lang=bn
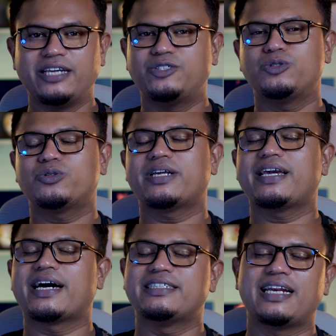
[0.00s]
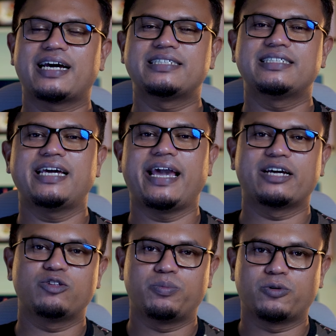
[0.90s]
এই সুযোগটাই কাজে লাগাচ্ছে
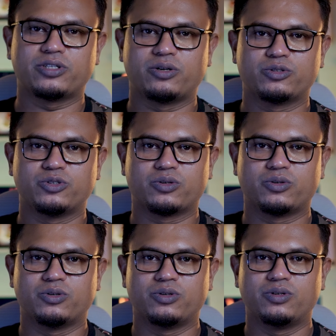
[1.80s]
একদল প্রতারক চক্র